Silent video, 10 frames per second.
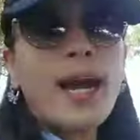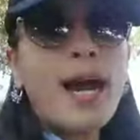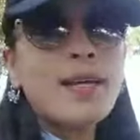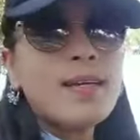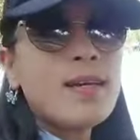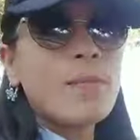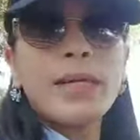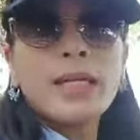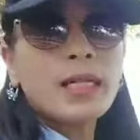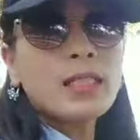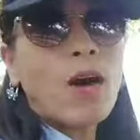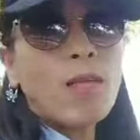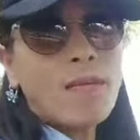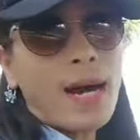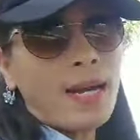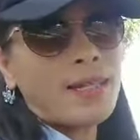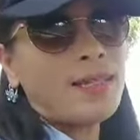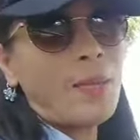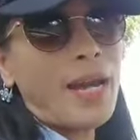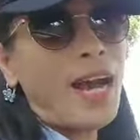นะคะ ไม่ถึงกระสอบมากเห็นไห